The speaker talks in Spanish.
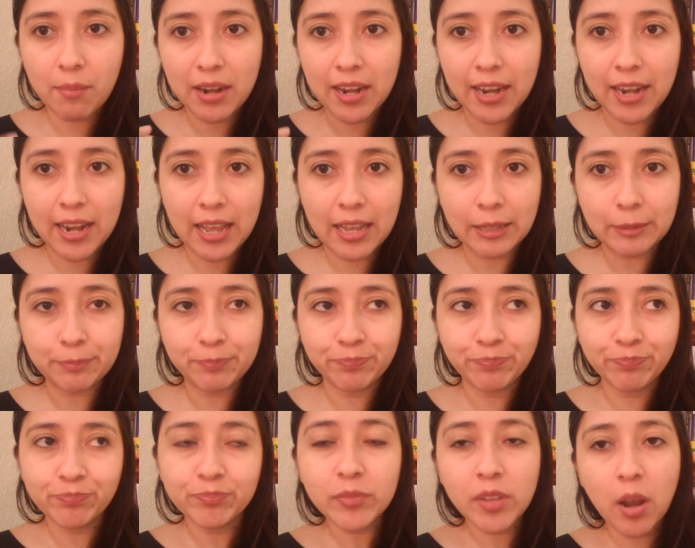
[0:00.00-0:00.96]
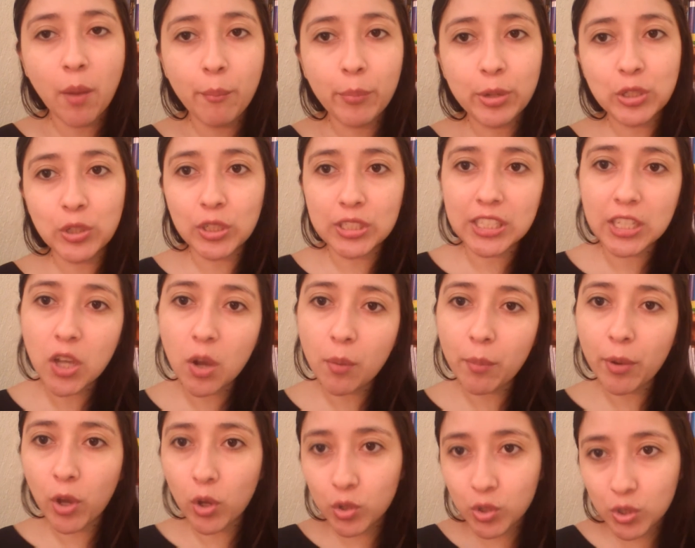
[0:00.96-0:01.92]
una manera, pues no así
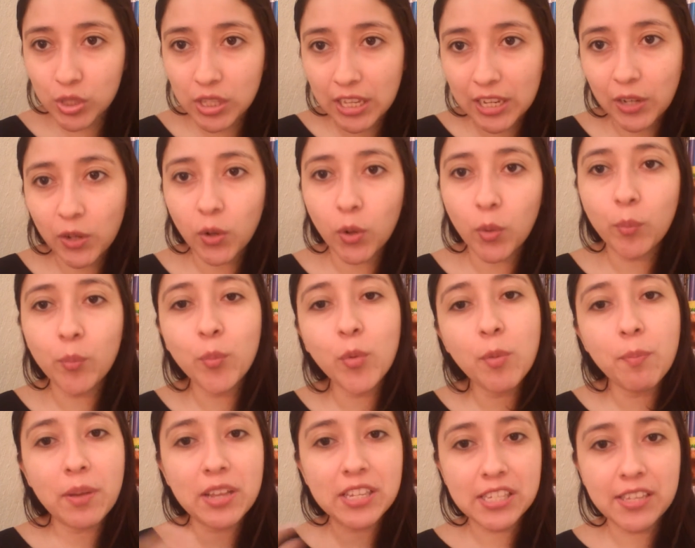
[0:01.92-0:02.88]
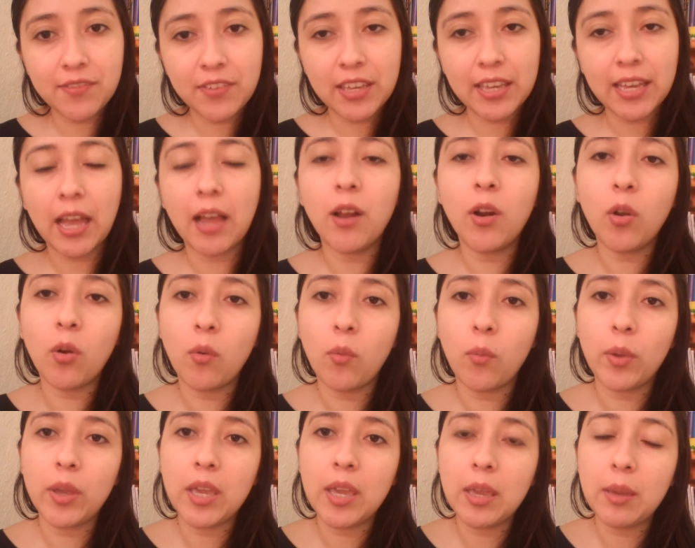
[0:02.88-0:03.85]
como que hostil, ¿no? Muy pacífica.
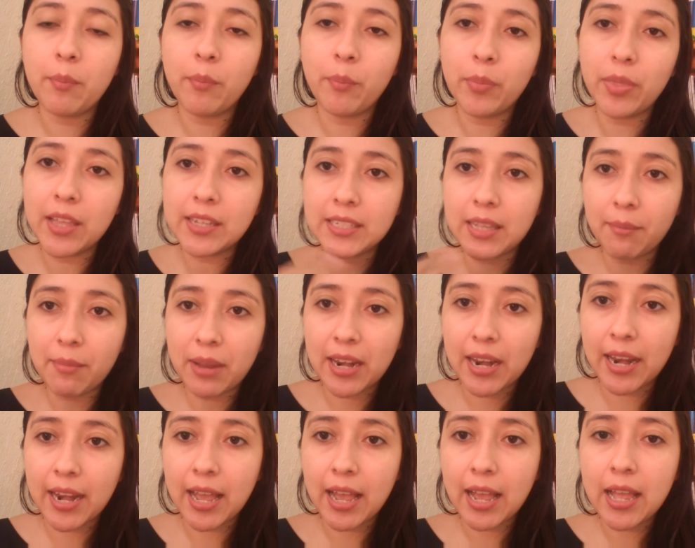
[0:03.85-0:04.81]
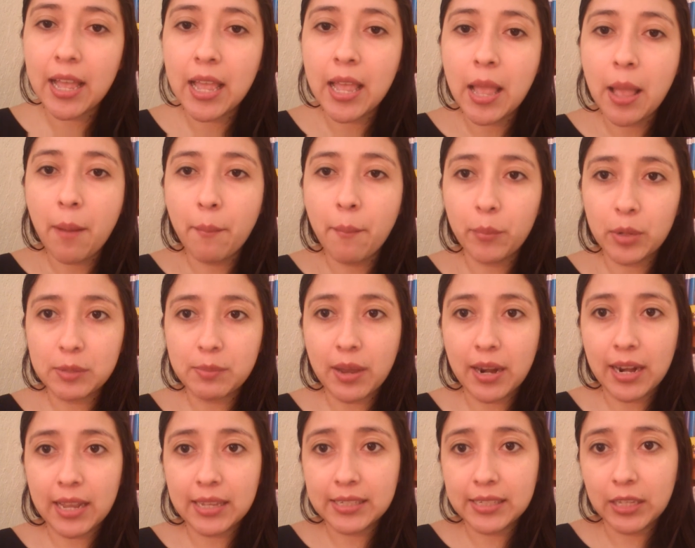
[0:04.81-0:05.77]
y de esa manera, pues
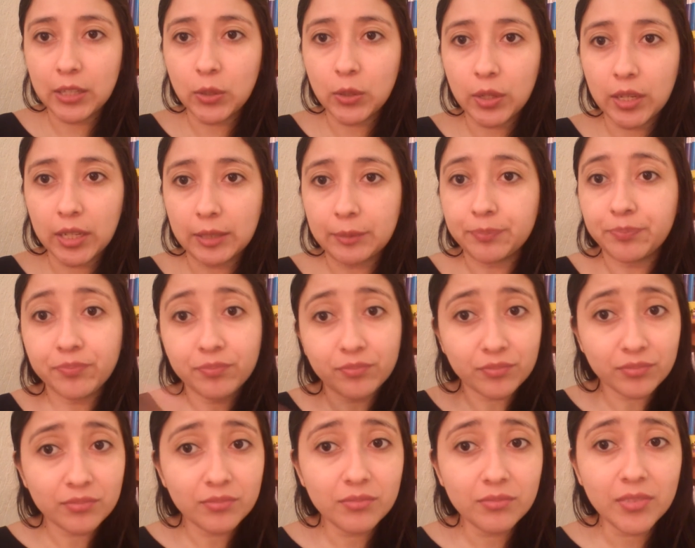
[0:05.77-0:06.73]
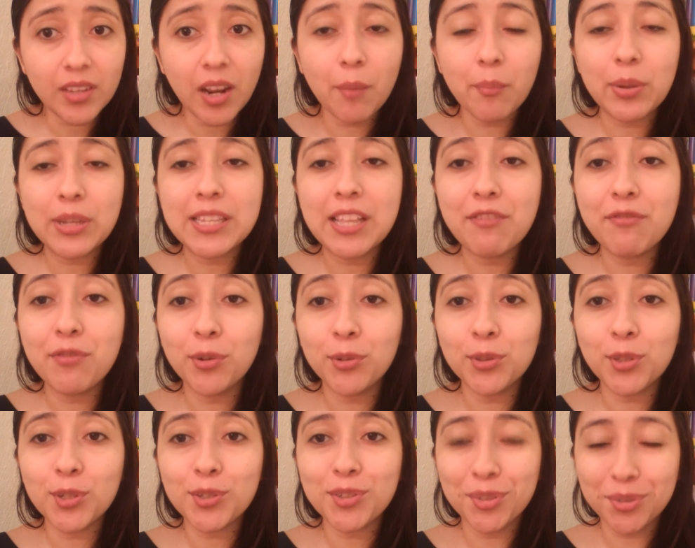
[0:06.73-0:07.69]
van haciendo que, pues de
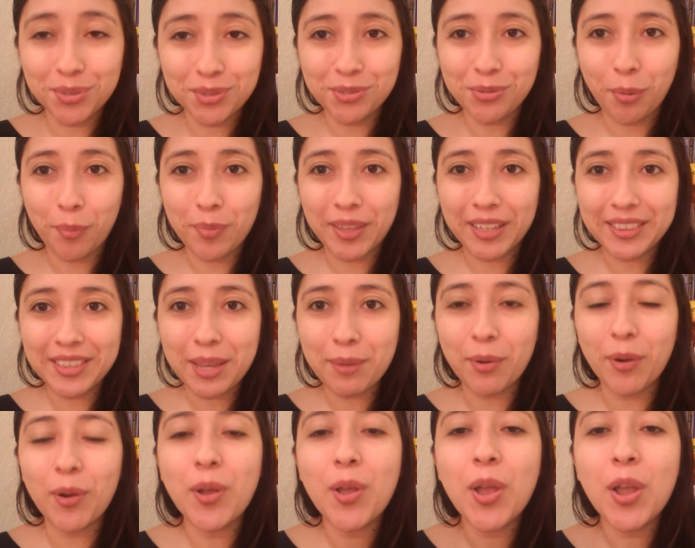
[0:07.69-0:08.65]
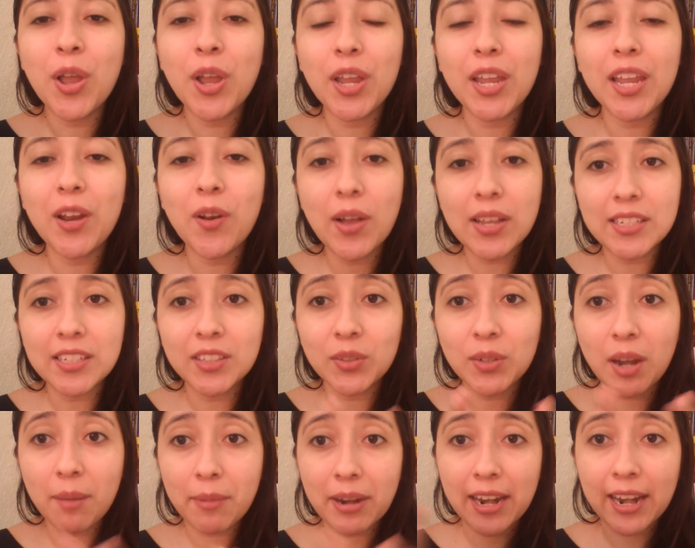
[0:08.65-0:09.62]
frutos su objetivo. Y lo hacen
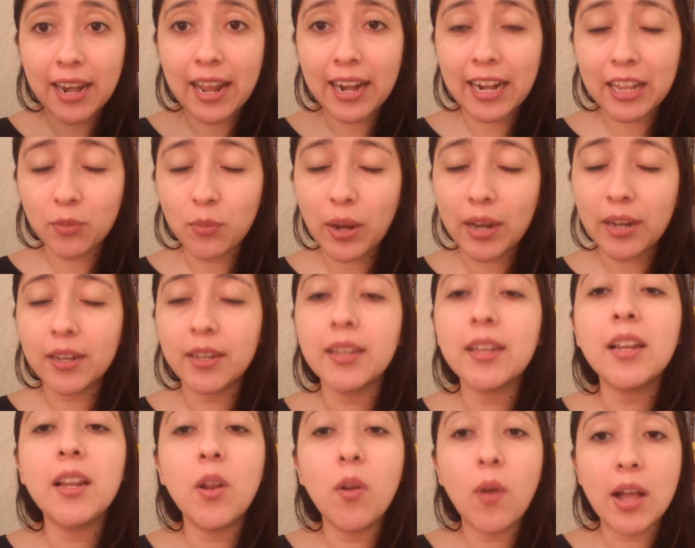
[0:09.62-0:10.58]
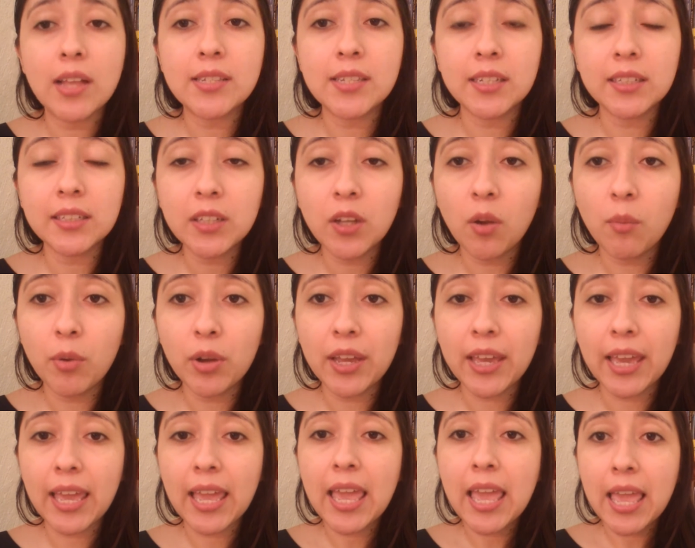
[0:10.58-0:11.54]
de una manera gradual. Lo hacen
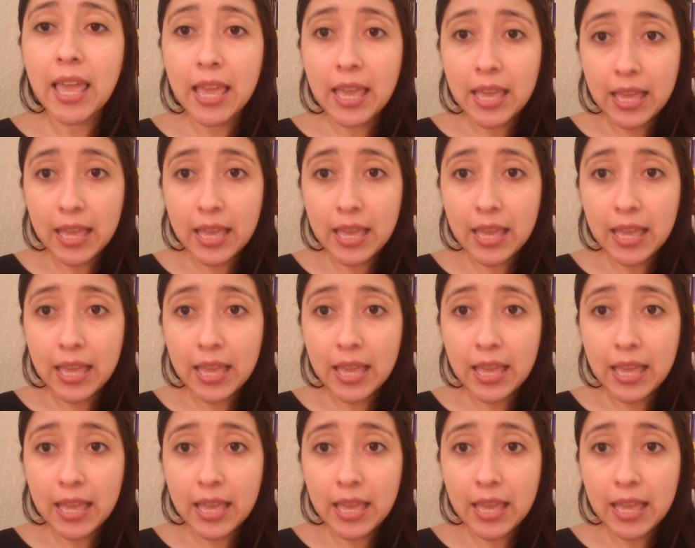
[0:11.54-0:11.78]
como que